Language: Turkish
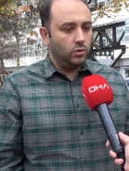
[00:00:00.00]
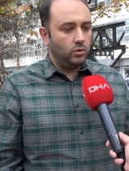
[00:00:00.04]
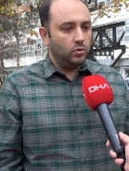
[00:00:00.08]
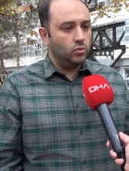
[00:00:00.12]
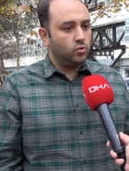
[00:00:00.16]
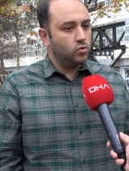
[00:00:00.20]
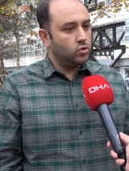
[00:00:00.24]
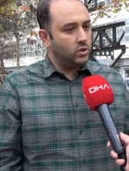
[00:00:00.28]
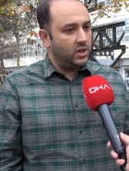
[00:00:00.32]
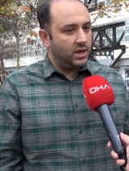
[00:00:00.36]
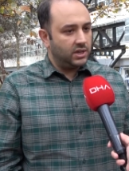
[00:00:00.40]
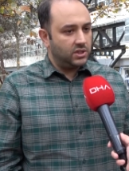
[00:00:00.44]

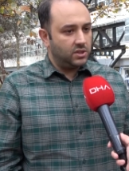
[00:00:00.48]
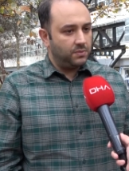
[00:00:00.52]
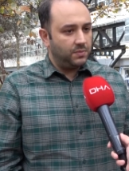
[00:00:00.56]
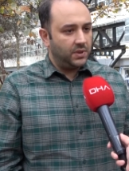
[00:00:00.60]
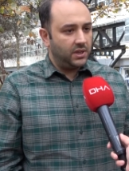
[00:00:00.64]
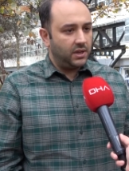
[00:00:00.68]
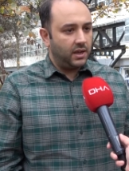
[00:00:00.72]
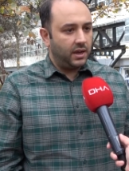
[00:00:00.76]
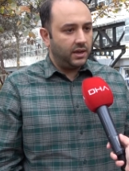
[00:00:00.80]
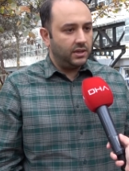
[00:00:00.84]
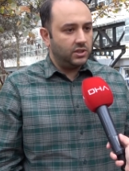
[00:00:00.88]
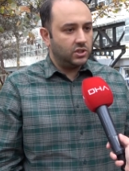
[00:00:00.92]
Yüzlerce
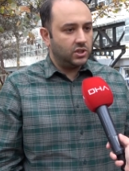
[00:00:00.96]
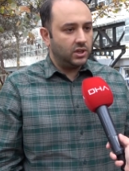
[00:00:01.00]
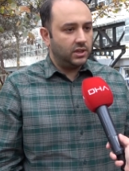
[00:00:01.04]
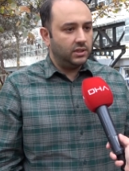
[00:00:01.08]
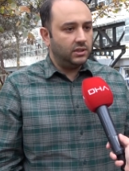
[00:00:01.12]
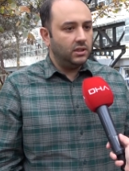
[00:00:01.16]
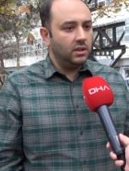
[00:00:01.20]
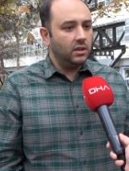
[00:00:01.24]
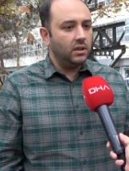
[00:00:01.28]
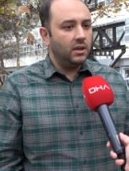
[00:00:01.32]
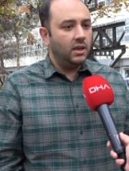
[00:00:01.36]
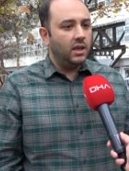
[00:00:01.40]
bina
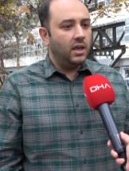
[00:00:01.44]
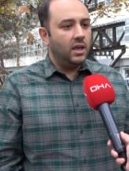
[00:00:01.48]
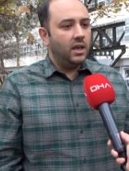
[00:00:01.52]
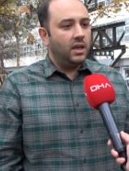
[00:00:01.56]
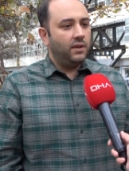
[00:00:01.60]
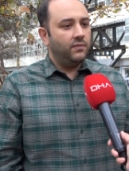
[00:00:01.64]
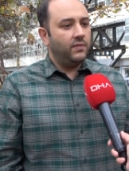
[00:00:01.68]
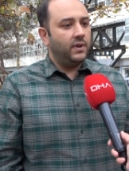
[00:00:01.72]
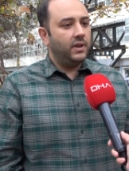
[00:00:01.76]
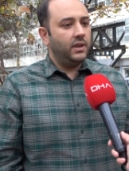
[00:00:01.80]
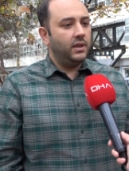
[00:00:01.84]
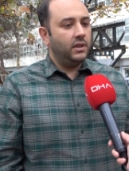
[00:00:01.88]
inceledik
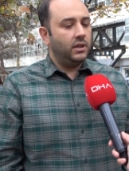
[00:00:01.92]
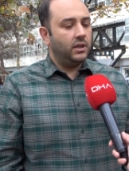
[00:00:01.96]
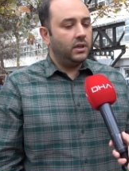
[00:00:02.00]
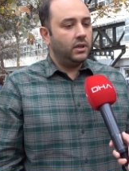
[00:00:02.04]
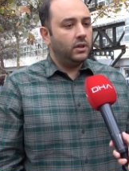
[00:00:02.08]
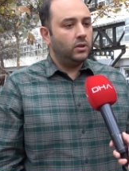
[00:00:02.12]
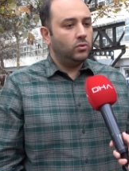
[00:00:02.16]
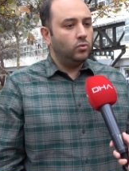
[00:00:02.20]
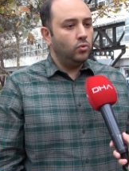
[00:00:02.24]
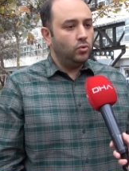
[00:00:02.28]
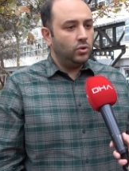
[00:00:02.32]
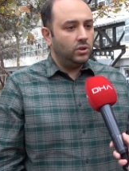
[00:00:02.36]
ve
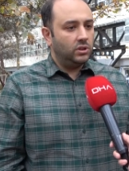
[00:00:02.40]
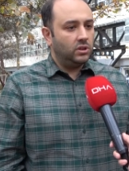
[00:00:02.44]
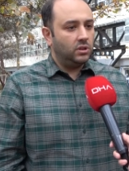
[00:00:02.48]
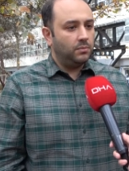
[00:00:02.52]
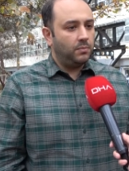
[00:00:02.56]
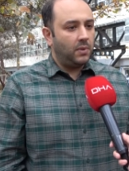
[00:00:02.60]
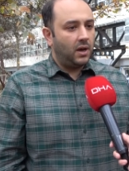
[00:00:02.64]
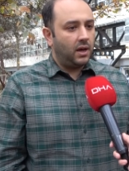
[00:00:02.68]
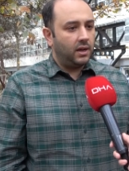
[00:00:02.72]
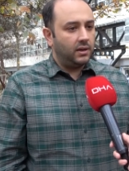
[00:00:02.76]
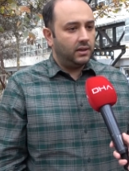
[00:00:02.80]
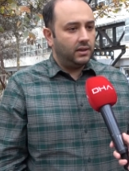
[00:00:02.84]
e, dün
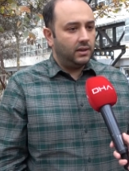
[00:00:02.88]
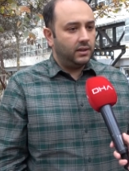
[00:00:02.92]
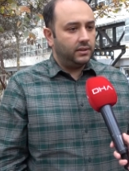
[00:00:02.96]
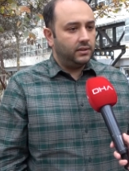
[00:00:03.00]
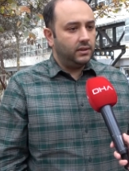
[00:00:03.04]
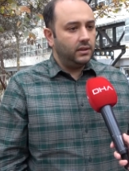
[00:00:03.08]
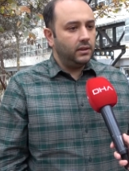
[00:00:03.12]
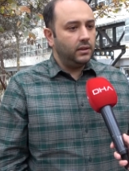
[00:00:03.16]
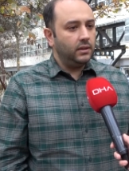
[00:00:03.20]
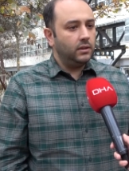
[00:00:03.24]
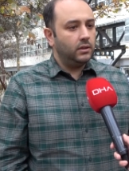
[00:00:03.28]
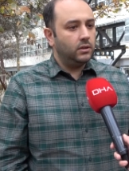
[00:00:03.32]
itibariyle
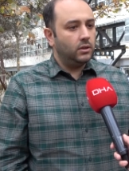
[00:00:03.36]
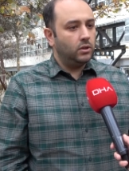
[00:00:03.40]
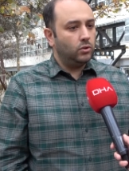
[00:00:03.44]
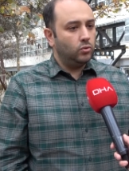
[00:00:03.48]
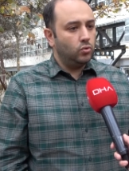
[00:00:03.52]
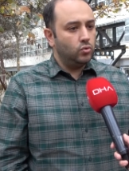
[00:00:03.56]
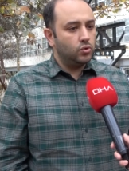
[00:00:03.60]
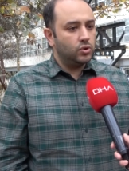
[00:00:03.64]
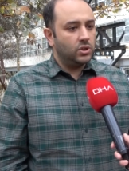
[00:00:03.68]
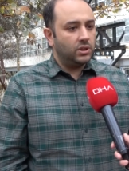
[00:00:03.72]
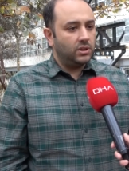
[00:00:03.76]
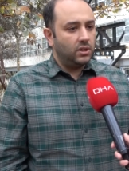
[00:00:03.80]
de
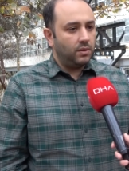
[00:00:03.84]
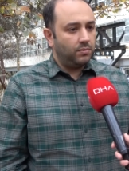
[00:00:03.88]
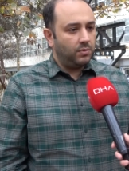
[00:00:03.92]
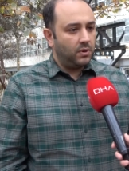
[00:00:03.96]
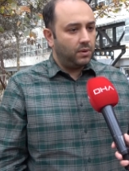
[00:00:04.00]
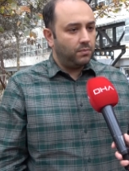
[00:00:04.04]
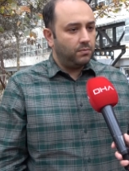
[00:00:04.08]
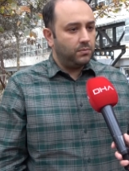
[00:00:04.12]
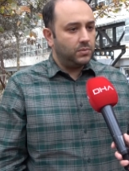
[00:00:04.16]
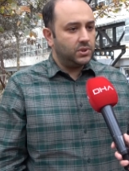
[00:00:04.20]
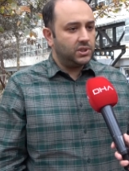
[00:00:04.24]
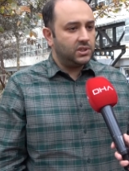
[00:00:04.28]
Düzce
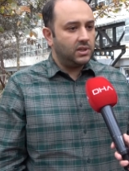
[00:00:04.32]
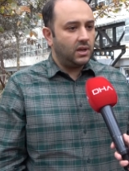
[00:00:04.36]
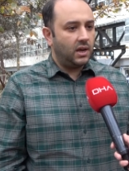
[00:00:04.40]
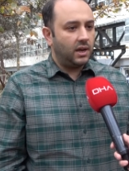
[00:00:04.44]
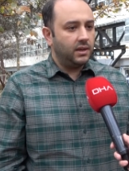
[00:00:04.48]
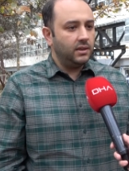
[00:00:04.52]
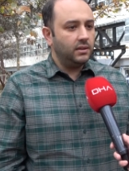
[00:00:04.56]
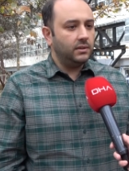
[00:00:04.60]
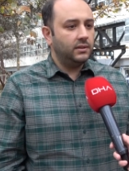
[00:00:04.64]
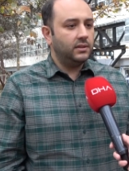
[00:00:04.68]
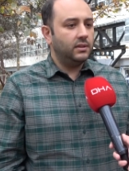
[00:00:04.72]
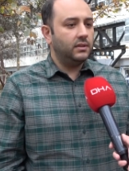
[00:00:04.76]
depremimize
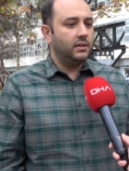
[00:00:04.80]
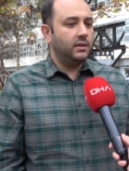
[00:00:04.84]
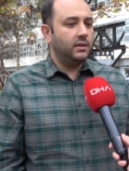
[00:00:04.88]
ait